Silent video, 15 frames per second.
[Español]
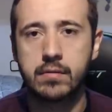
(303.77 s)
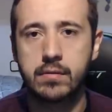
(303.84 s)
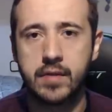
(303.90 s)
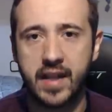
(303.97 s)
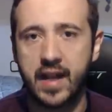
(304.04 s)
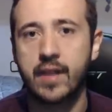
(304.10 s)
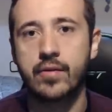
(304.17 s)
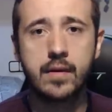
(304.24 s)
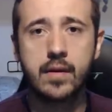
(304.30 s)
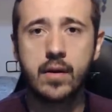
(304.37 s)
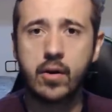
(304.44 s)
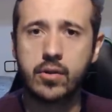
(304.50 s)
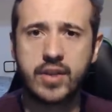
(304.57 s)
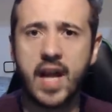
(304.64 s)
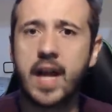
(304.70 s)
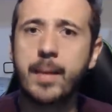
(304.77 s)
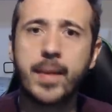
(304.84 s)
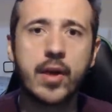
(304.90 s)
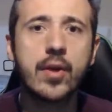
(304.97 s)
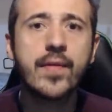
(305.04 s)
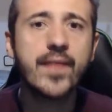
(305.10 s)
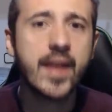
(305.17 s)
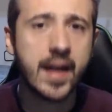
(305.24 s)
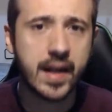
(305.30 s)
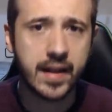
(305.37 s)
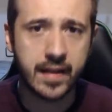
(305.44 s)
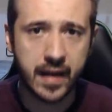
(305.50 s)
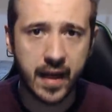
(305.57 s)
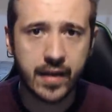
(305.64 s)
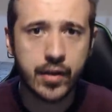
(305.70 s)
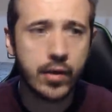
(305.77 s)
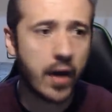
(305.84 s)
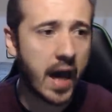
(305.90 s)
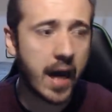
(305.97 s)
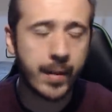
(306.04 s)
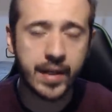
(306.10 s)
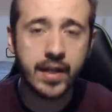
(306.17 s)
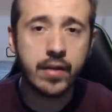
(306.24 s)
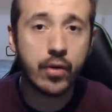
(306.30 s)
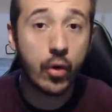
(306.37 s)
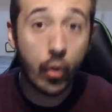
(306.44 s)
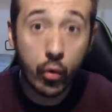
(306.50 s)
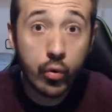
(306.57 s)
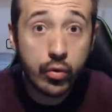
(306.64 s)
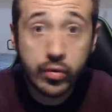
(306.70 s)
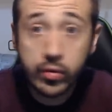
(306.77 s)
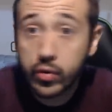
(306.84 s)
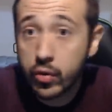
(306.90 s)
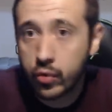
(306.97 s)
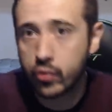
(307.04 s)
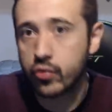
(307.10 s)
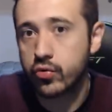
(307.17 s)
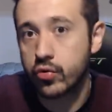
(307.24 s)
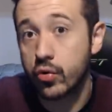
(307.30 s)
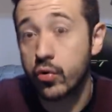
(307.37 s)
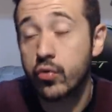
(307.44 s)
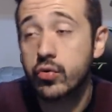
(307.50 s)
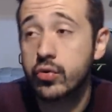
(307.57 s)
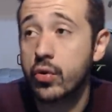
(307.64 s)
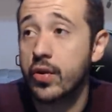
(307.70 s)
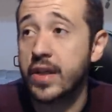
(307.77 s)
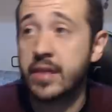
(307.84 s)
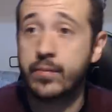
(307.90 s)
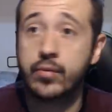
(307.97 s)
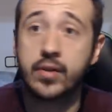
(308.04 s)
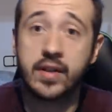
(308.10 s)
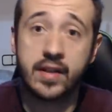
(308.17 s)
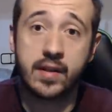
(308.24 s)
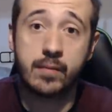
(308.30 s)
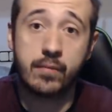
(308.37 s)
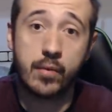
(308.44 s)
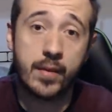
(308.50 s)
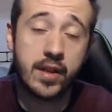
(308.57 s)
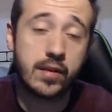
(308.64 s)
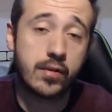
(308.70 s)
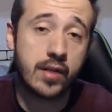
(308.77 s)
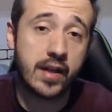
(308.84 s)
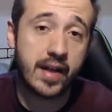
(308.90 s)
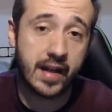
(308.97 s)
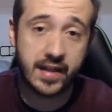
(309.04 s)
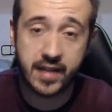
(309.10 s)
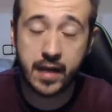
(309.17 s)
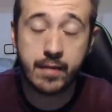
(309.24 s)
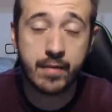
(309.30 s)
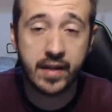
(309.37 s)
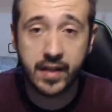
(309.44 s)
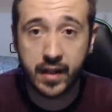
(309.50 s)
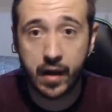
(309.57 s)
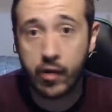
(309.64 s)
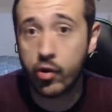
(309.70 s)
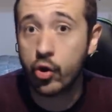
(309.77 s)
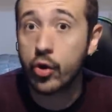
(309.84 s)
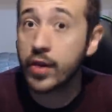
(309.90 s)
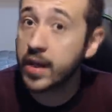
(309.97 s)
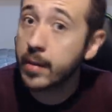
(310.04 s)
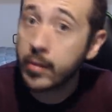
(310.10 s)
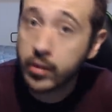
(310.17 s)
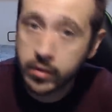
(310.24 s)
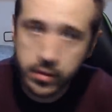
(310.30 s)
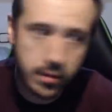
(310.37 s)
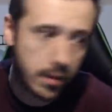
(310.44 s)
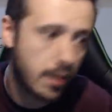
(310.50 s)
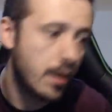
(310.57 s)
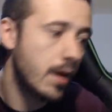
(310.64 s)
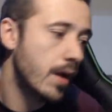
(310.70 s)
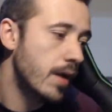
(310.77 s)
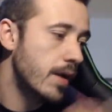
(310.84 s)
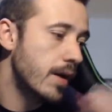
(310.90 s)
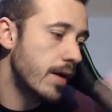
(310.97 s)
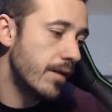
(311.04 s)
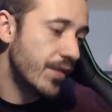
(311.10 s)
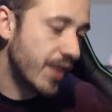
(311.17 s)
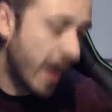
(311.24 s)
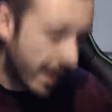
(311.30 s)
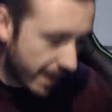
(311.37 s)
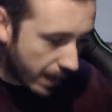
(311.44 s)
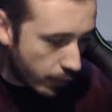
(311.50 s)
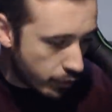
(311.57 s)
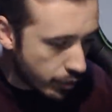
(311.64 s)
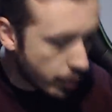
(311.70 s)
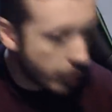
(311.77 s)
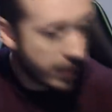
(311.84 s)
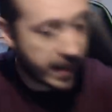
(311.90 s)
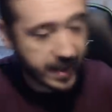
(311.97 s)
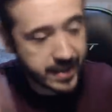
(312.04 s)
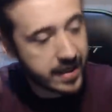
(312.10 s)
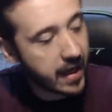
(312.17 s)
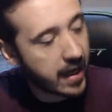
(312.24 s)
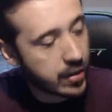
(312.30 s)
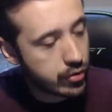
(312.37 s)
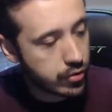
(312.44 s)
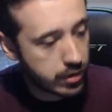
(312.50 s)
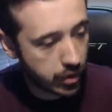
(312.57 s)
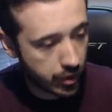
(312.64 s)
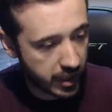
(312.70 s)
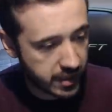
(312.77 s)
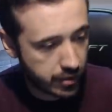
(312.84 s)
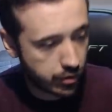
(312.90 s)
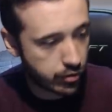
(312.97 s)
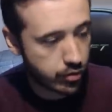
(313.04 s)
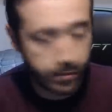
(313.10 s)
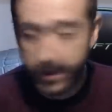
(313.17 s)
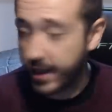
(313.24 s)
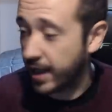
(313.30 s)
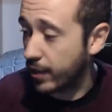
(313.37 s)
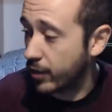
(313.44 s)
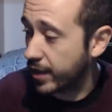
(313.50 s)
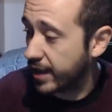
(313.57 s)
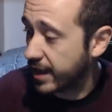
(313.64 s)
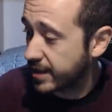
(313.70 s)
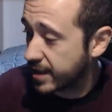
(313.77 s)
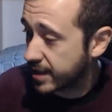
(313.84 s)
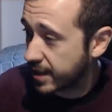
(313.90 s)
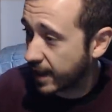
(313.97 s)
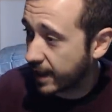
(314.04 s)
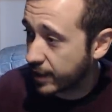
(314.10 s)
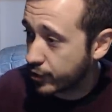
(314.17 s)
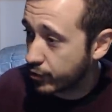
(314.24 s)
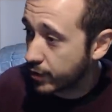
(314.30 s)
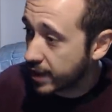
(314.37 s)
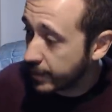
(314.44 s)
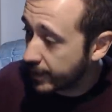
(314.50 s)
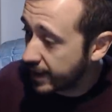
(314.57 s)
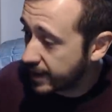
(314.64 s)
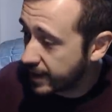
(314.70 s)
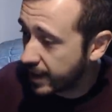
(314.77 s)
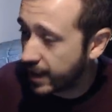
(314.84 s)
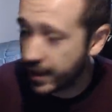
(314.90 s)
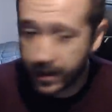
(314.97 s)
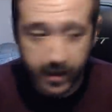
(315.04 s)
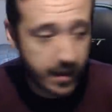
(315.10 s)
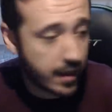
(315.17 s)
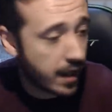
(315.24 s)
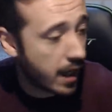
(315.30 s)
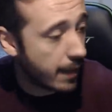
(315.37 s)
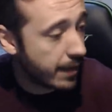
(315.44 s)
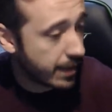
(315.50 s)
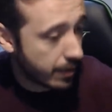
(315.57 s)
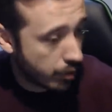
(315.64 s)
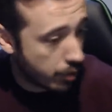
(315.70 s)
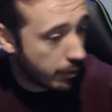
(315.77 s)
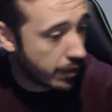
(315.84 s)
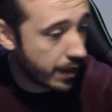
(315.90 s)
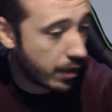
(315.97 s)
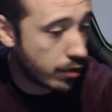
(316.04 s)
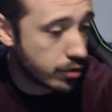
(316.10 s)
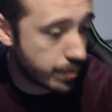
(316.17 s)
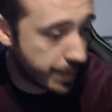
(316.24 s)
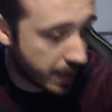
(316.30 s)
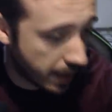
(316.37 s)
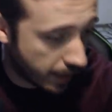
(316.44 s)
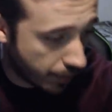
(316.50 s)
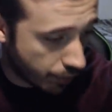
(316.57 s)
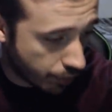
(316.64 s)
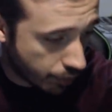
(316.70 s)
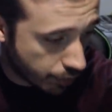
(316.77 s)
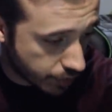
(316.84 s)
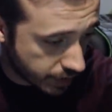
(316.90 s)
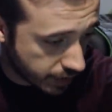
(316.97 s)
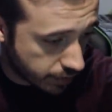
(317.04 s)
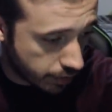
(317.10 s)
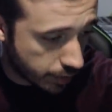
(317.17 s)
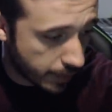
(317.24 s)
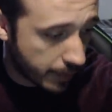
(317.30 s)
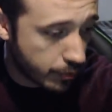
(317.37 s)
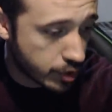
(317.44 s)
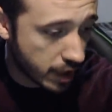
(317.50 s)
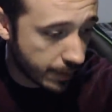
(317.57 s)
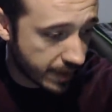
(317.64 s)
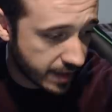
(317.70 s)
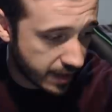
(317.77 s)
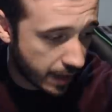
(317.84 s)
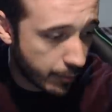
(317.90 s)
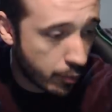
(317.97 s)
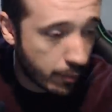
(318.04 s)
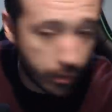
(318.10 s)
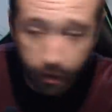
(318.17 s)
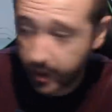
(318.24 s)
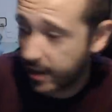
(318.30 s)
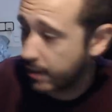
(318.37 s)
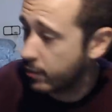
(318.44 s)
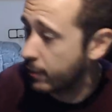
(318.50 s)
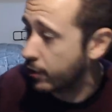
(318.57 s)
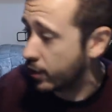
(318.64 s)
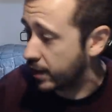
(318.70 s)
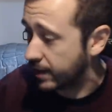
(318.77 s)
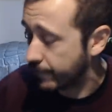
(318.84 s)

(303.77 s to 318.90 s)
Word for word: del año. O sea, el peor Ferrari del año ha venido justo, justo, justo después del momento en el que les han investigado lo del motor. Cada uno que se haga sus teorías conspiranoicas, se saque su libreta y diga, a ver, ¿cómo de conspiranoico es esto? Vamos a ver, dame un boli, dame un boli.